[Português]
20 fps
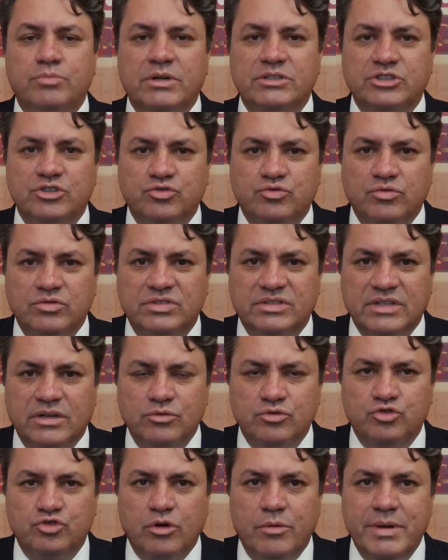uma
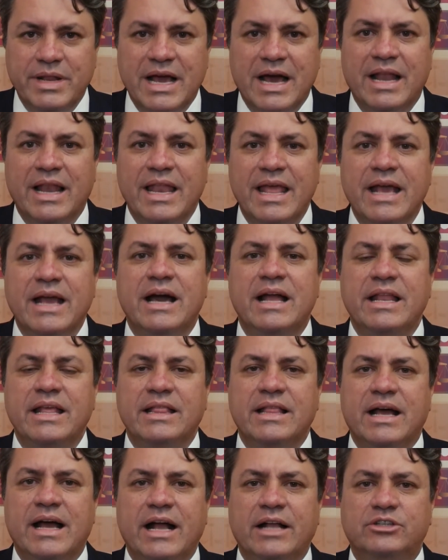discussão sobre a
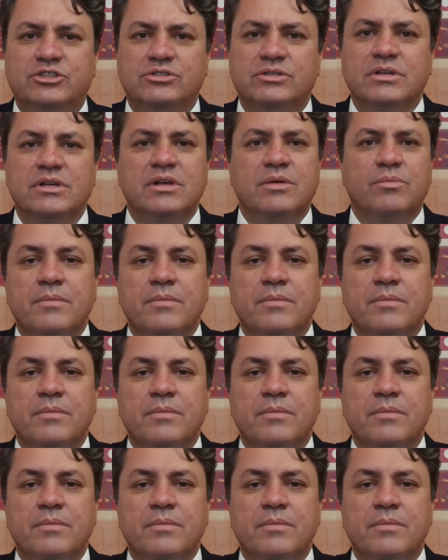legalidade,